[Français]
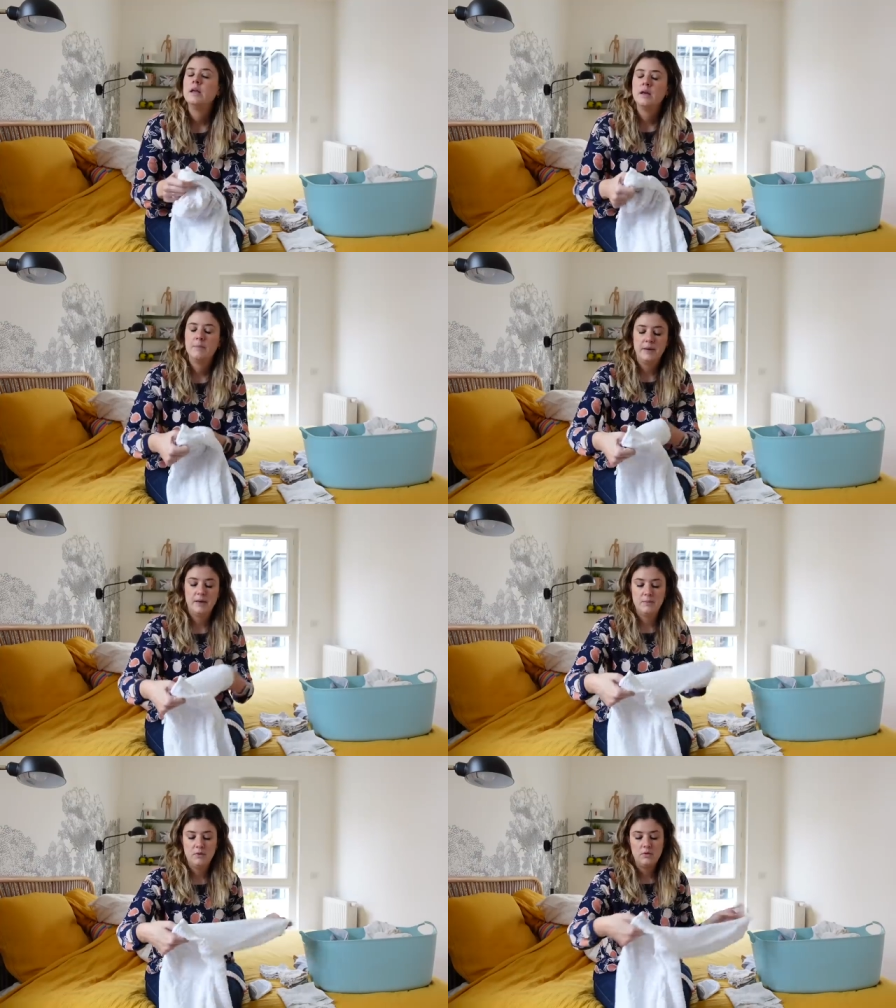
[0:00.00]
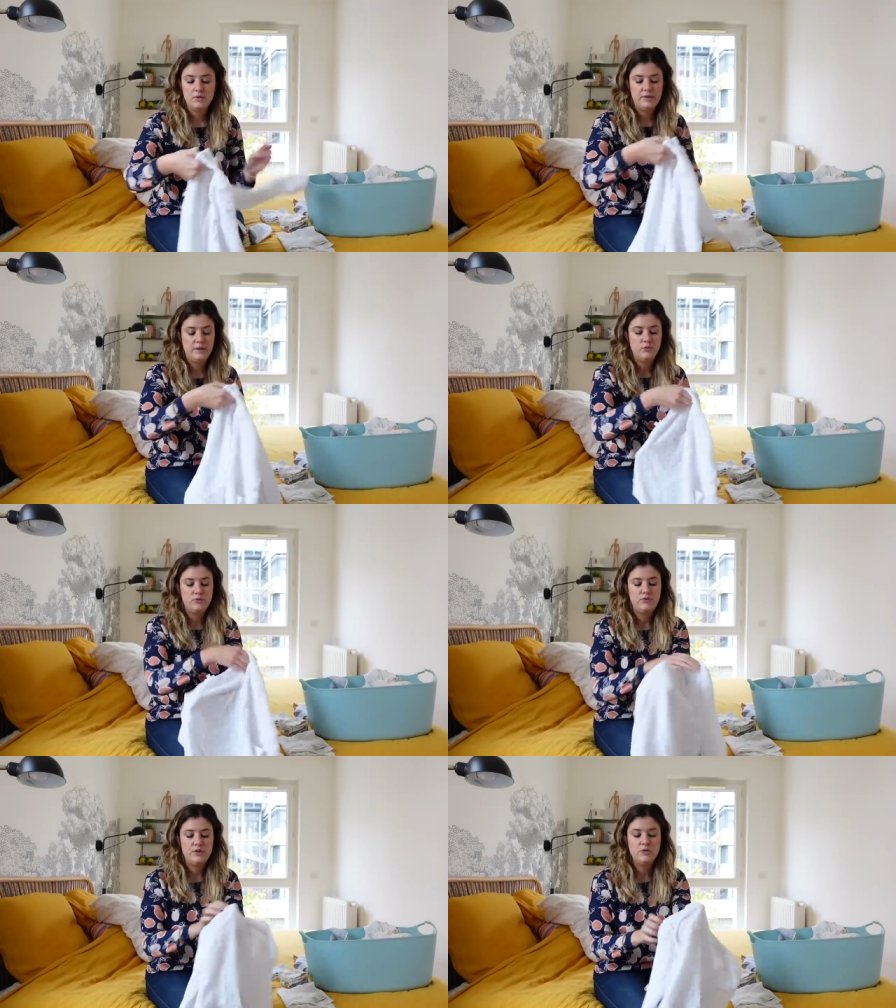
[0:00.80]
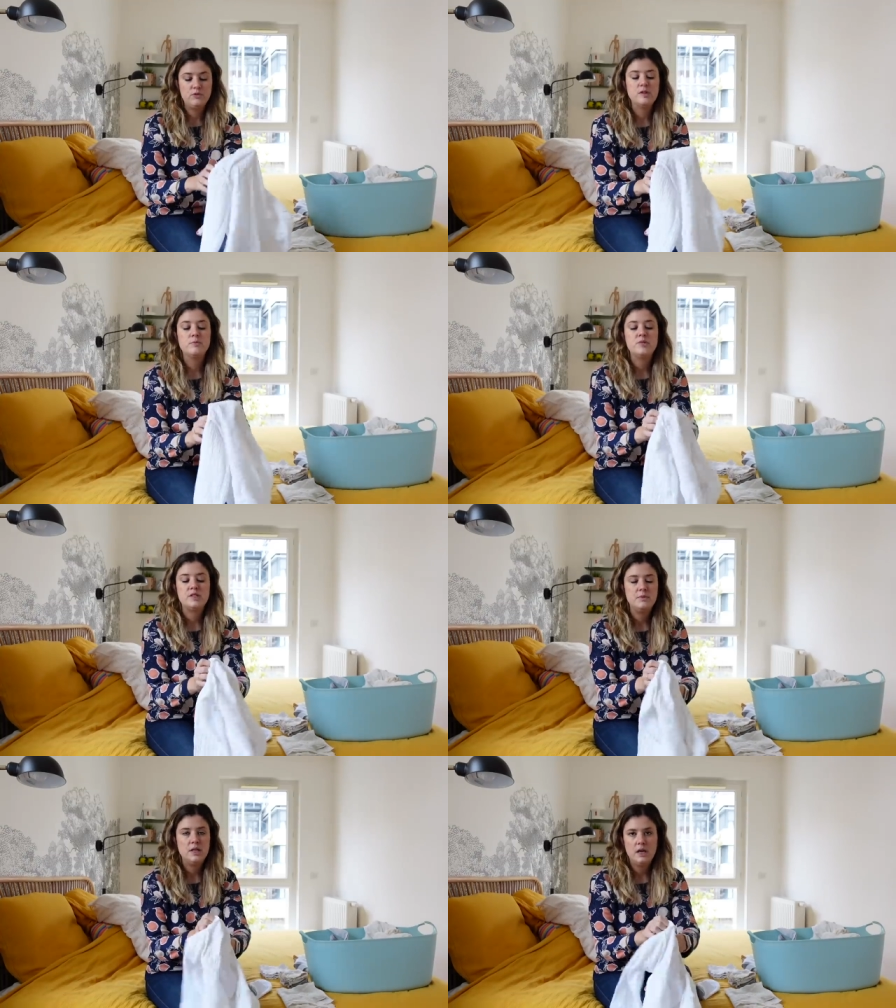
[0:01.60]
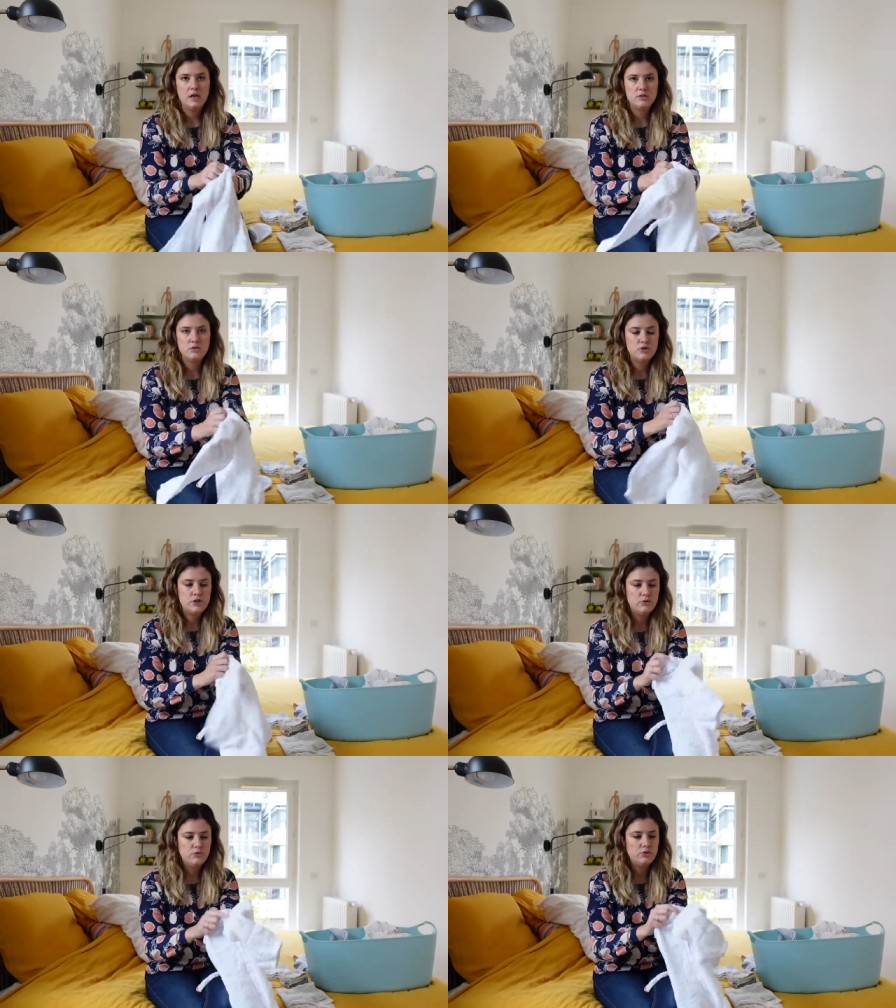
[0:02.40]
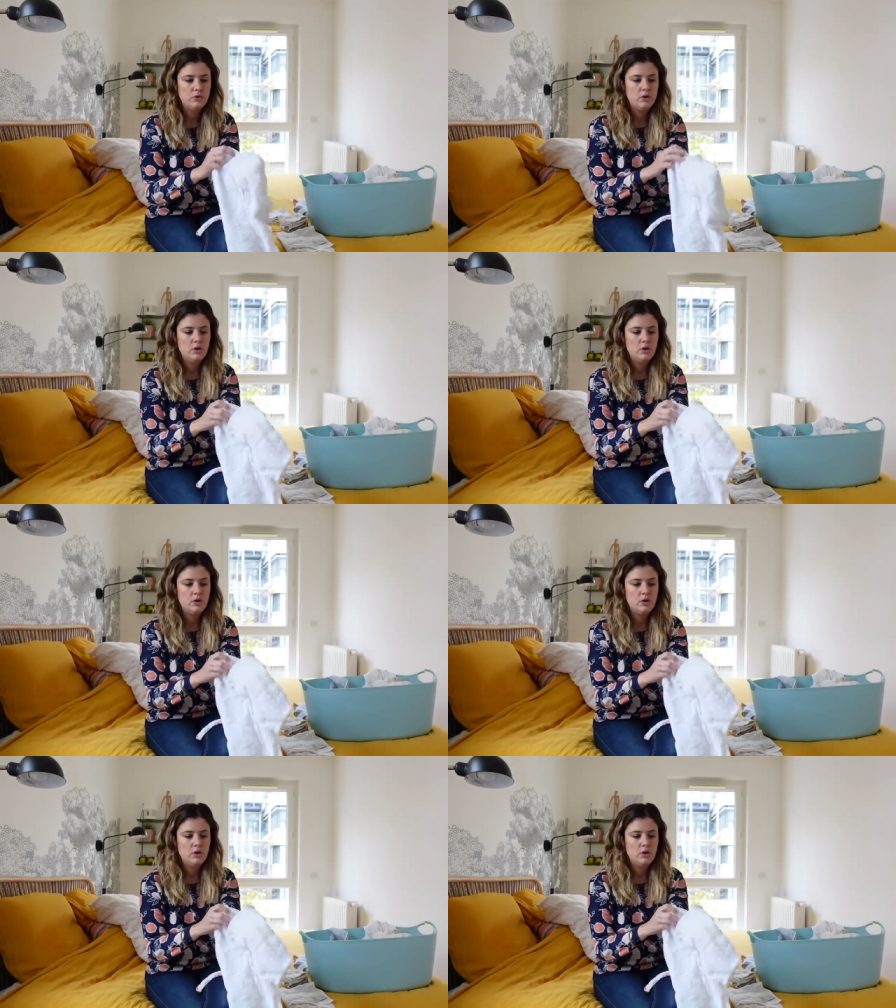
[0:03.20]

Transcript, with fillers: Et apparemment, en termes de virus un peu similaire à ce que j'ai eu,